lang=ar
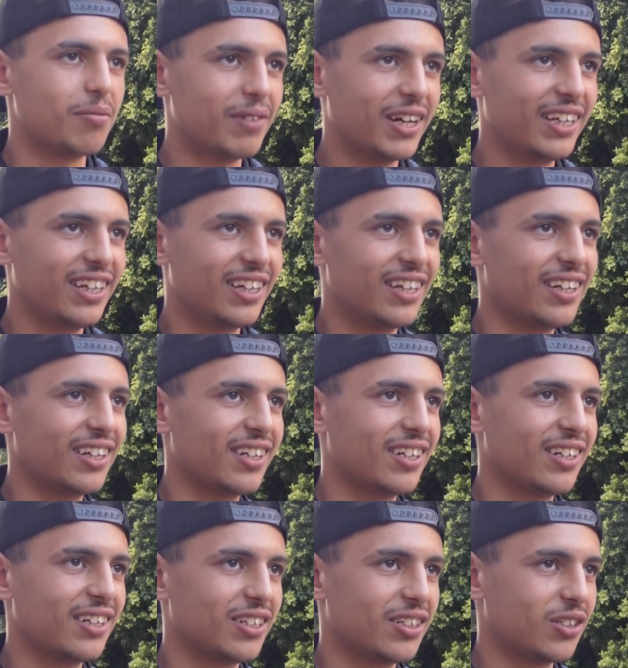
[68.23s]

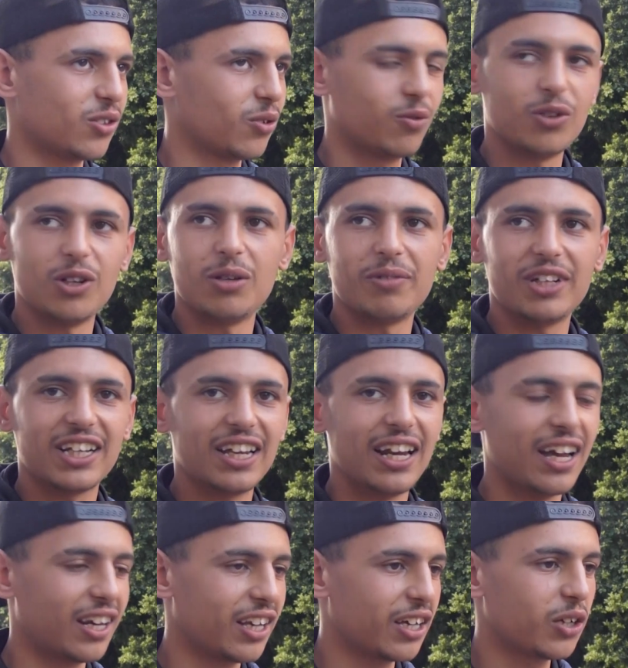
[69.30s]
معناها فل مريقل
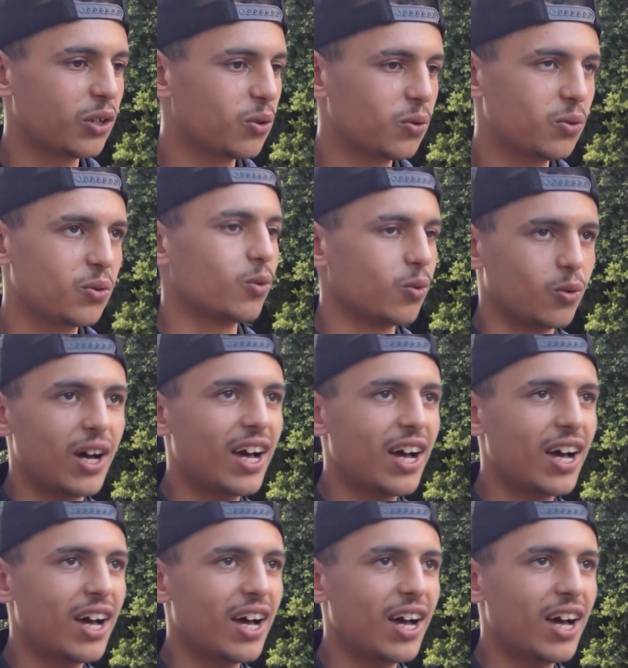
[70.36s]
على الاخر